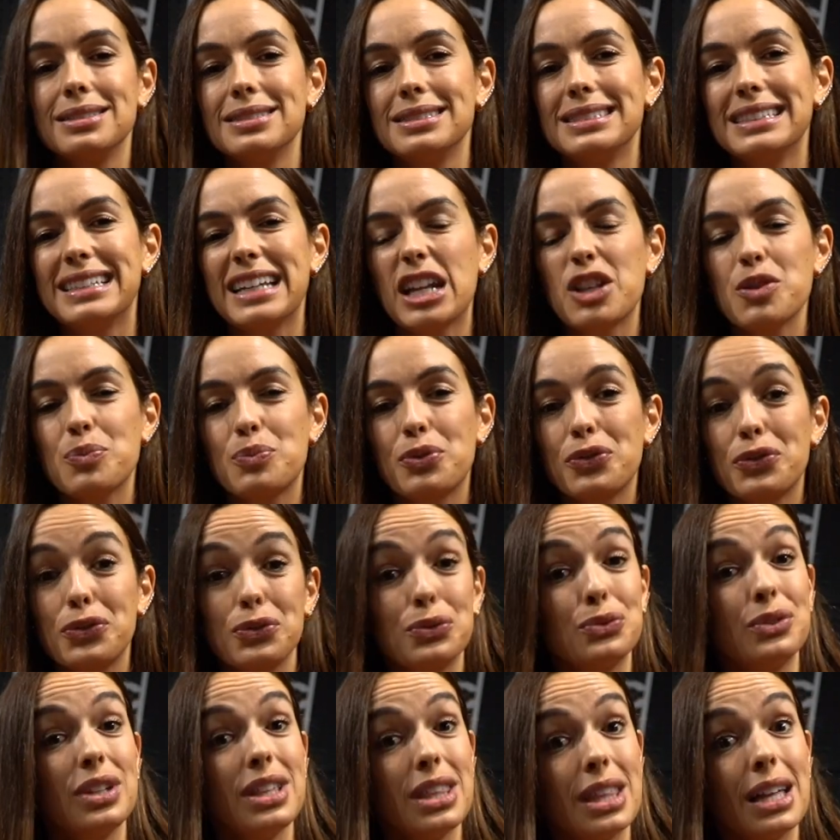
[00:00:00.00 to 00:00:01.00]
de grande
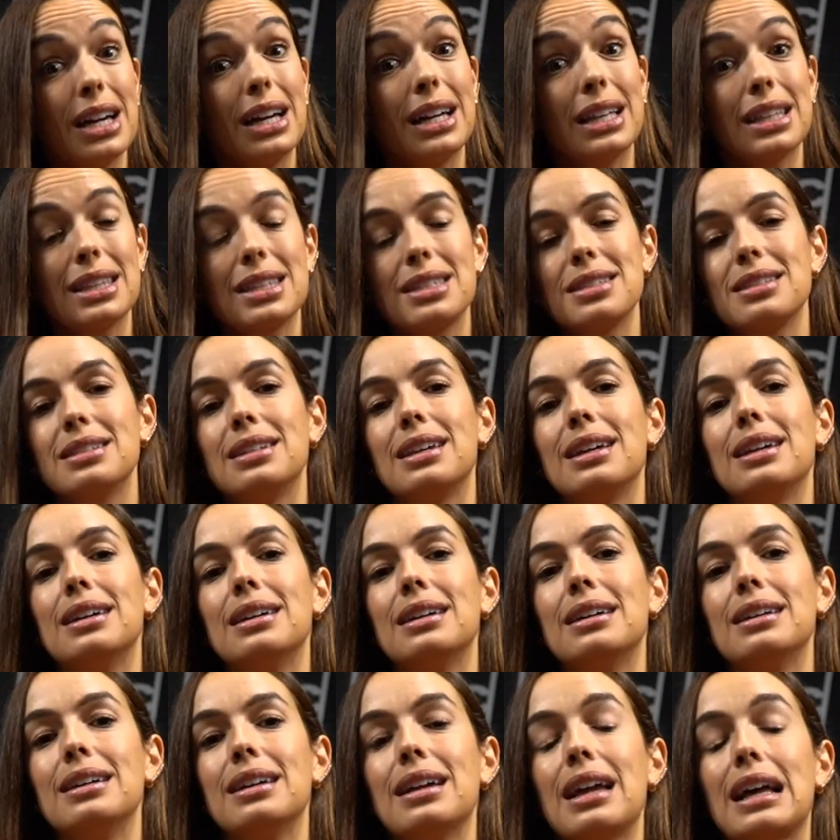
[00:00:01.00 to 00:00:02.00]
profundidade, uh,
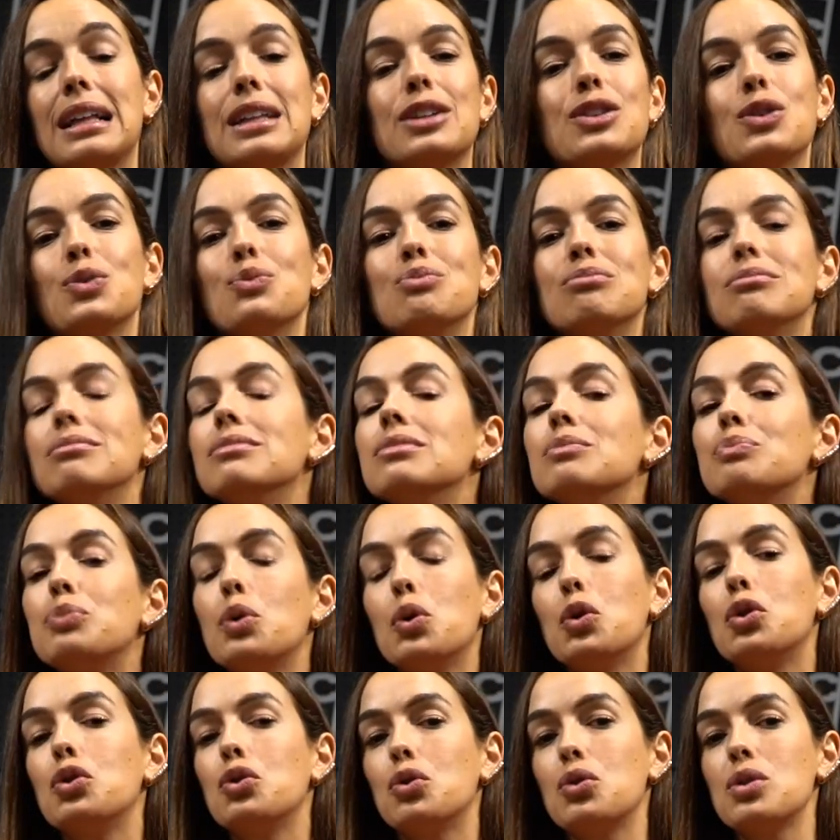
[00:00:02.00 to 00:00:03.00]
ela não,
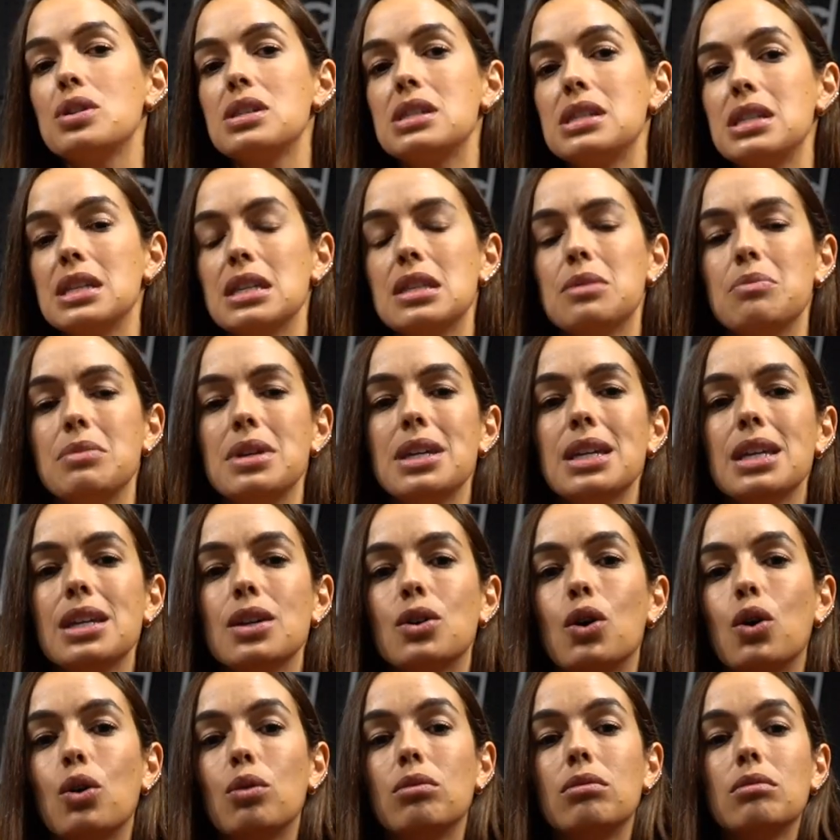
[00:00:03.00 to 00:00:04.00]
pouco conhecia de mim,
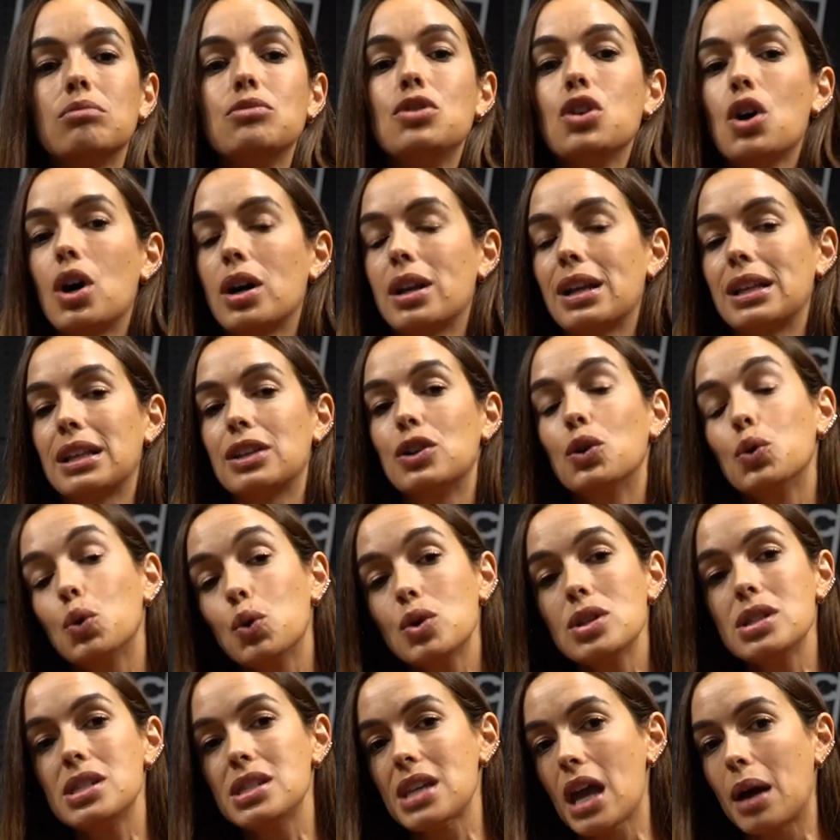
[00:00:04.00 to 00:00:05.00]
ou melhor, ela não
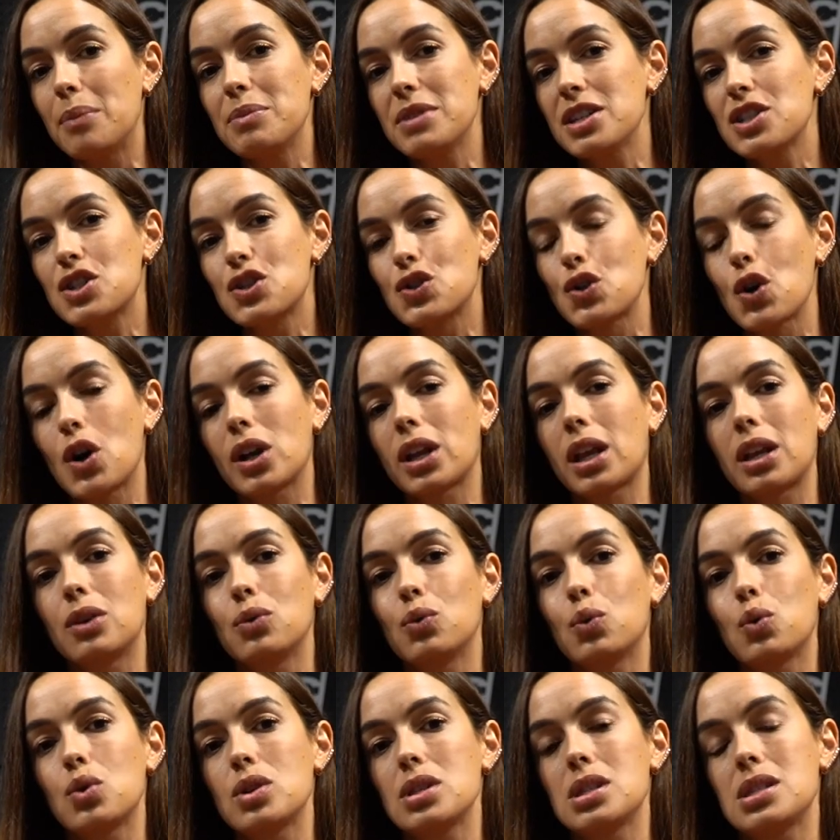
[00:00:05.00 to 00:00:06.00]
conhecia a minha história,
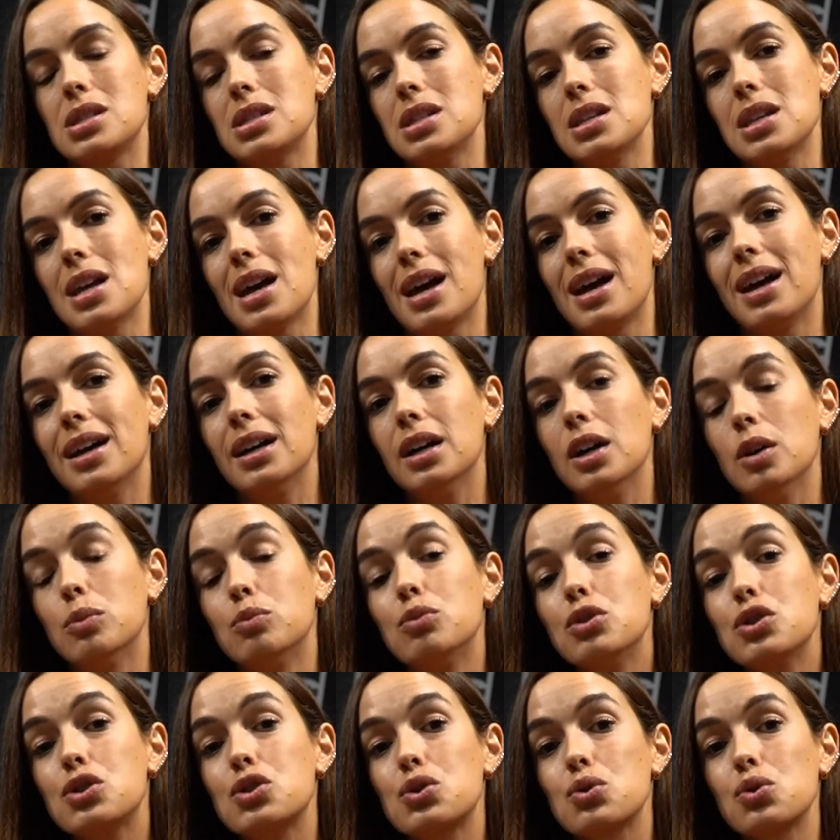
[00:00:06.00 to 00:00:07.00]
não conhecia
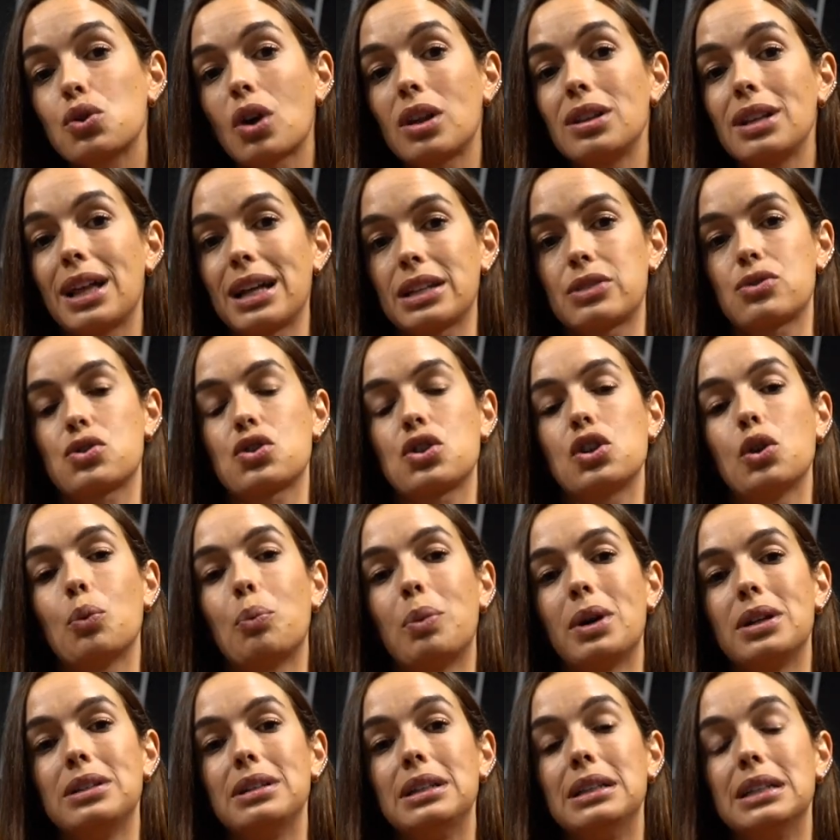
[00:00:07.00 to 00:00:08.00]
muitos dos relatos que eu
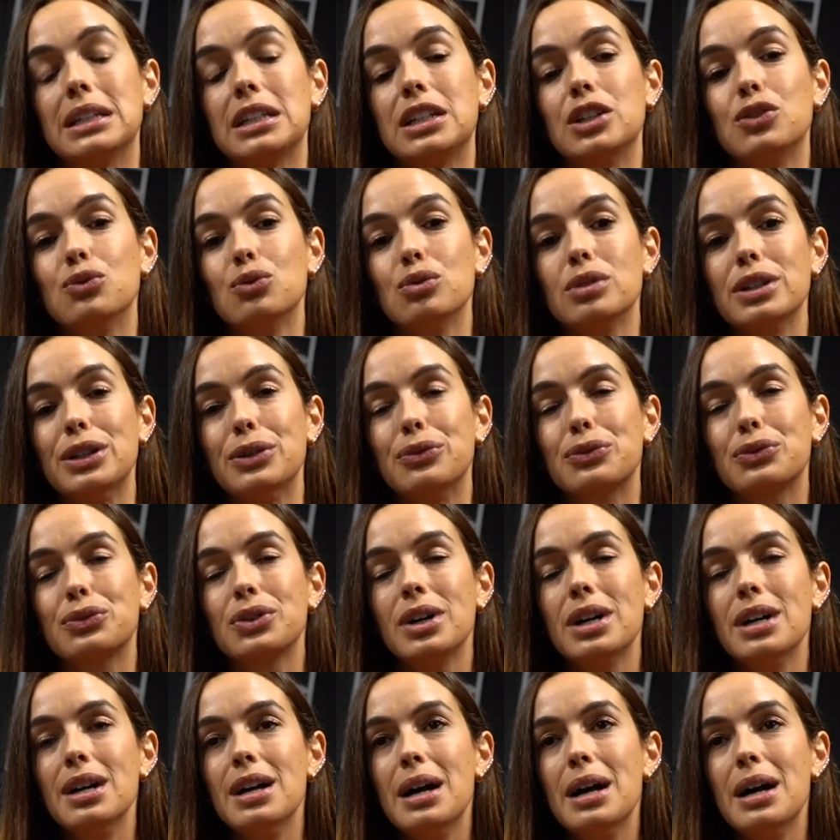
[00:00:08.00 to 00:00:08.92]
partilho aqui no livro,